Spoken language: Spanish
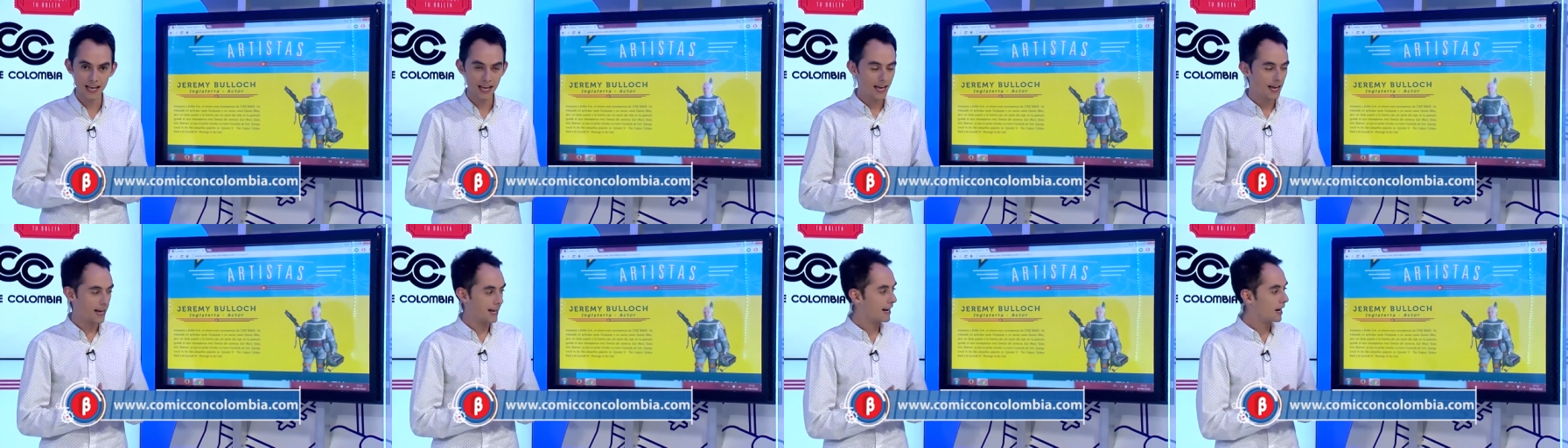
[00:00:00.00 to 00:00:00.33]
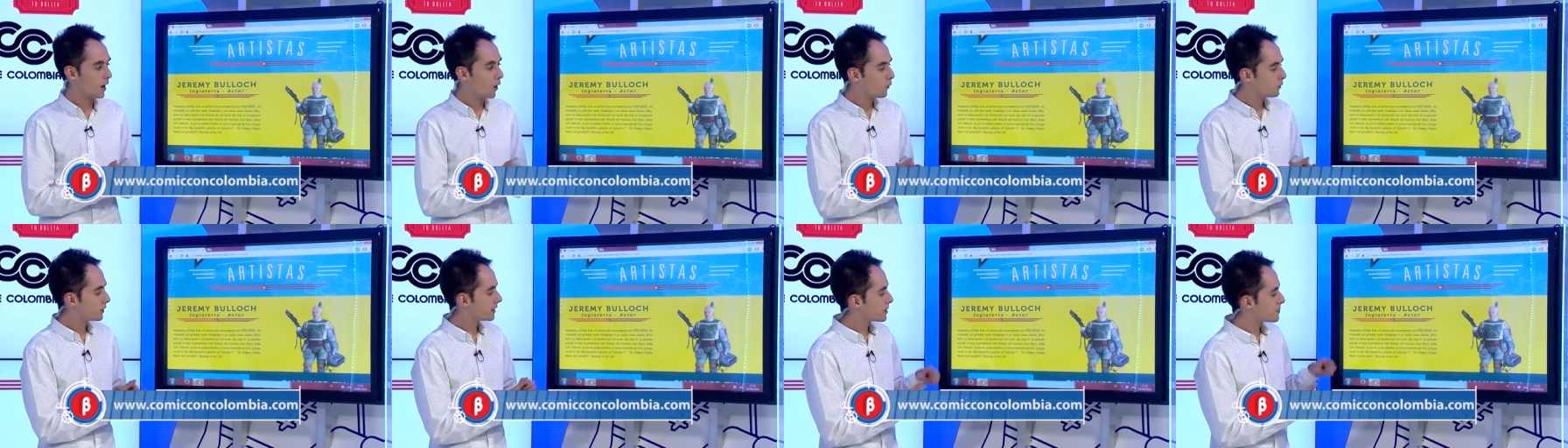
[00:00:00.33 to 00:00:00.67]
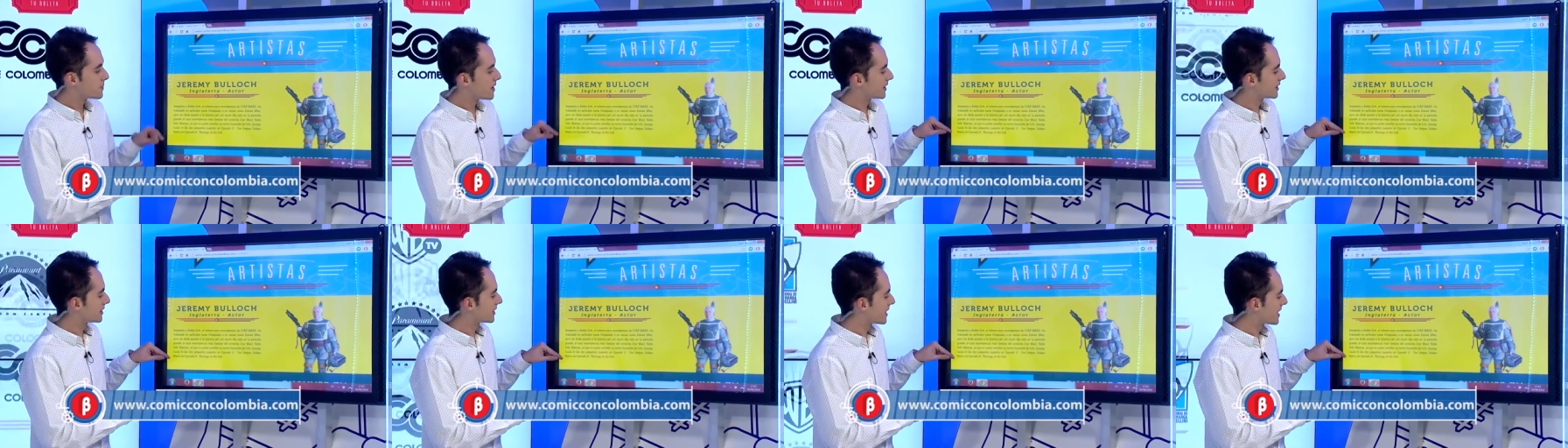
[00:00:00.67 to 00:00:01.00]
en la
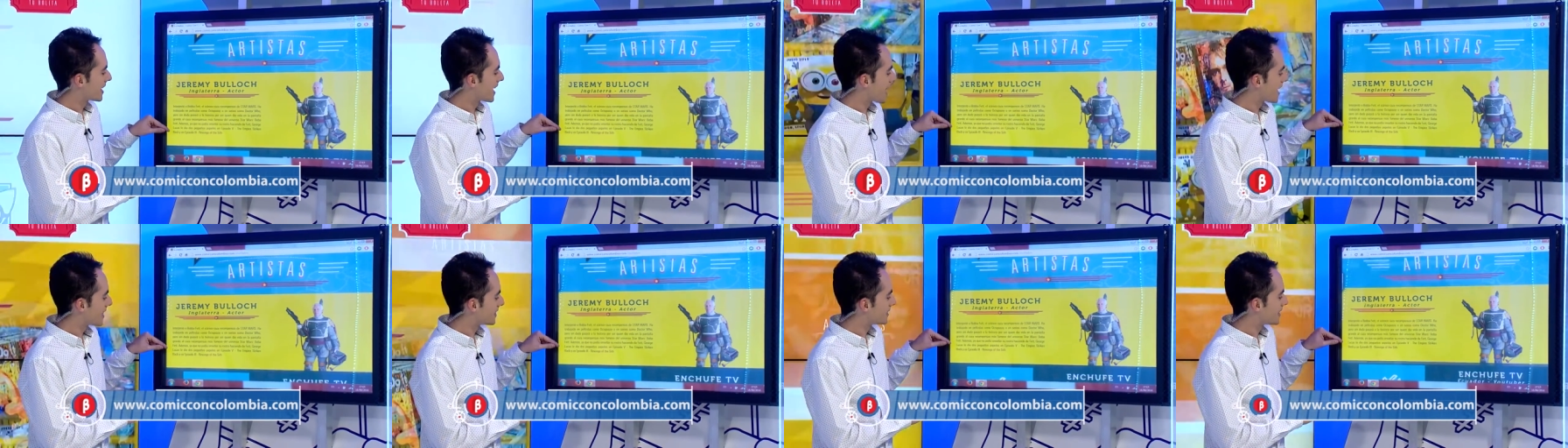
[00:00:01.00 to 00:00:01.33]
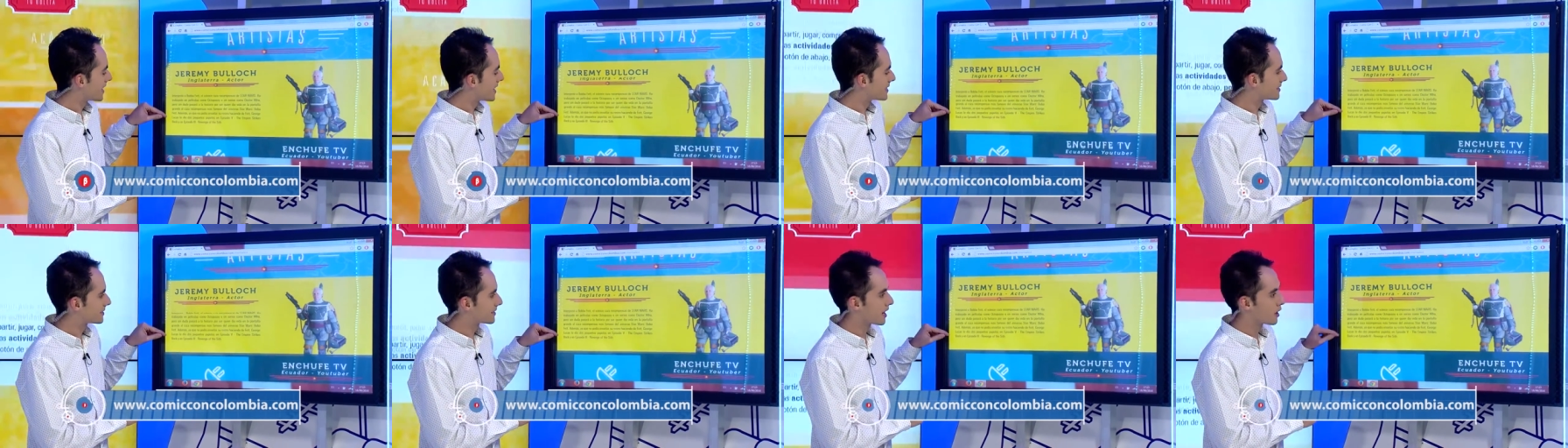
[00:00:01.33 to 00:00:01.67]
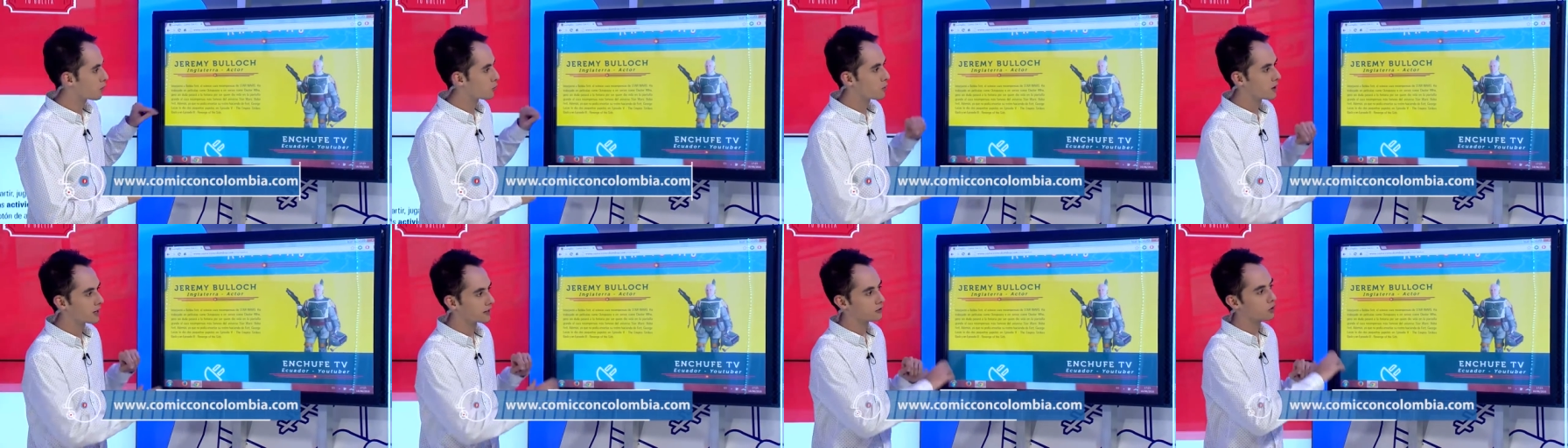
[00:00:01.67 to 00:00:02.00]
última entrega de Star
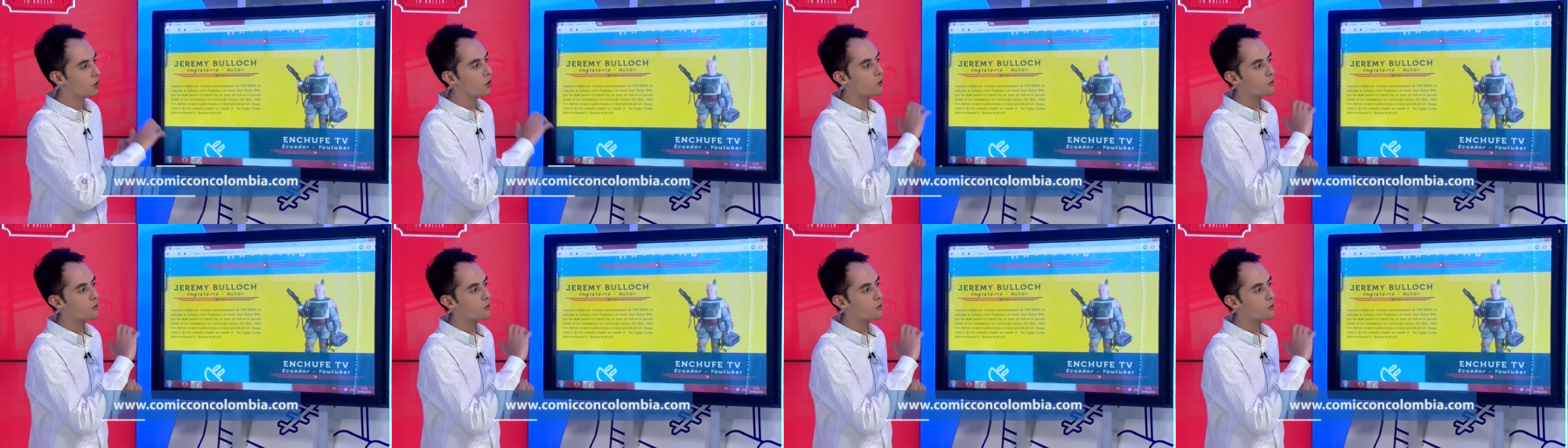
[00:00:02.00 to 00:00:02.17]
Wars,